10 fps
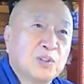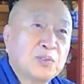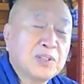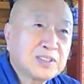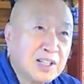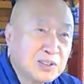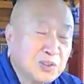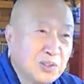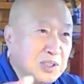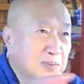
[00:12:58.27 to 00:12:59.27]
同じ環
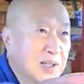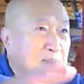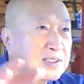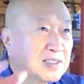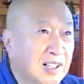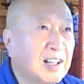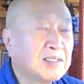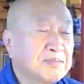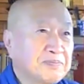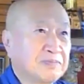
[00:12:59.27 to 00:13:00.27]
境に今いますか
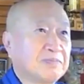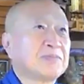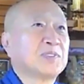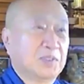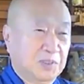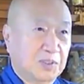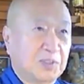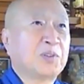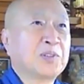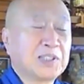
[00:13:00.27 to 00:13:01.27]
ら、
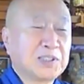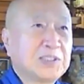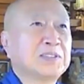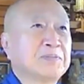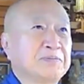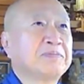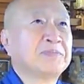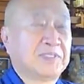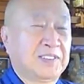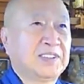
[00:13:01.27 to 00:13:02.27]
同じ
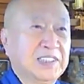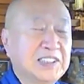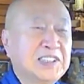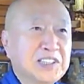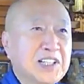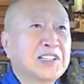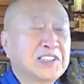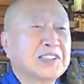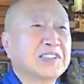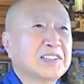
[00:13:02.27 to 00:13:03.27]
維新電
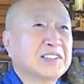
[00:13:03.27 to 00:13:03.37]
子